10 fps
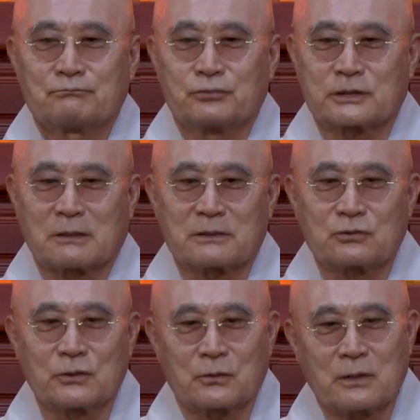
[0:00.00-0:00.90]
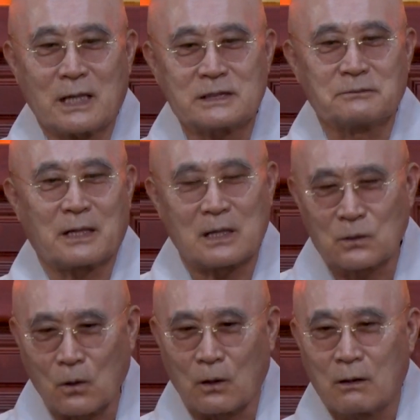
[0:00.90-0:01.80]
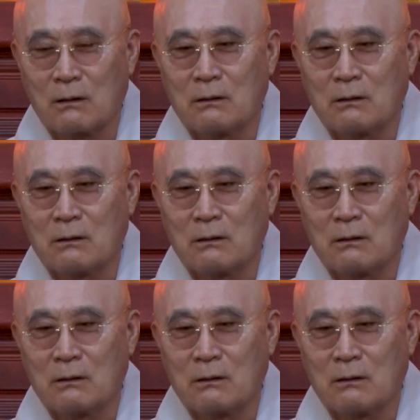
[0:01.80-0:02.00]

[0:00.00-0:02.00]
붙잡아 두려고 하지 말고